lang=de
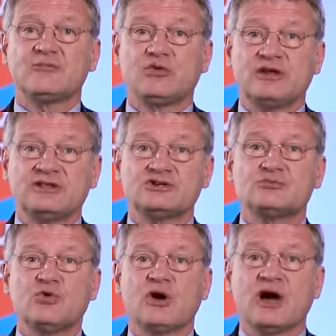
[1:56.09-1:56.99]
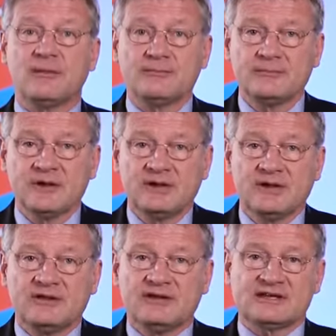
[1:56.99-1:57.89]
politischen Programmen
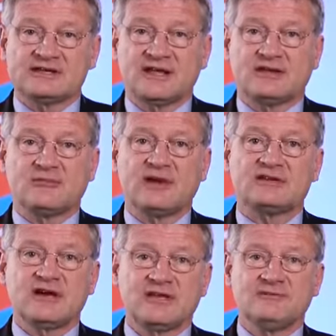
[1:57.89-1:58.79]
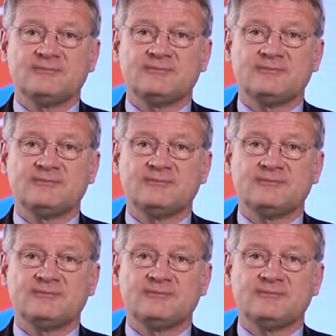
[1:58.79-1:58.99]
der antretenden Parteien